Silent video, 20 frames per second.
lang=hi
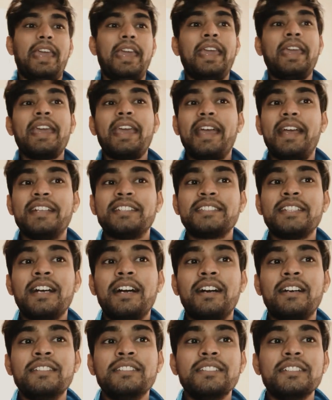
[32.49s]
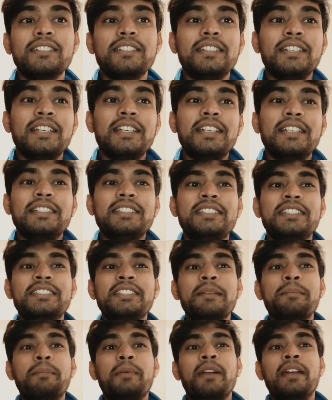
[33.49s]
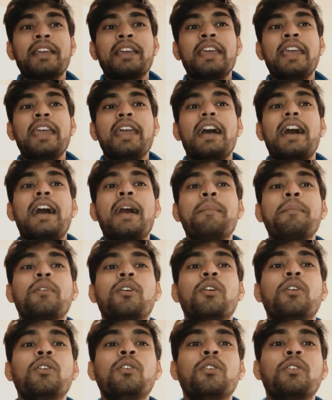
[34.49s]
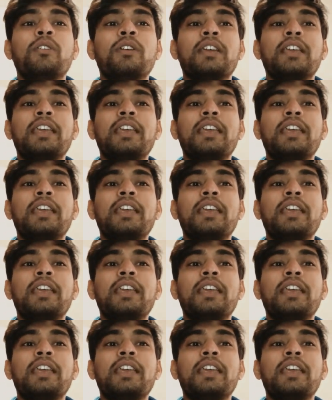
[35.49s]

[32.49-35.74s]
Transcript: एक ऐसा अंत जिसे पढ़ के आप कहो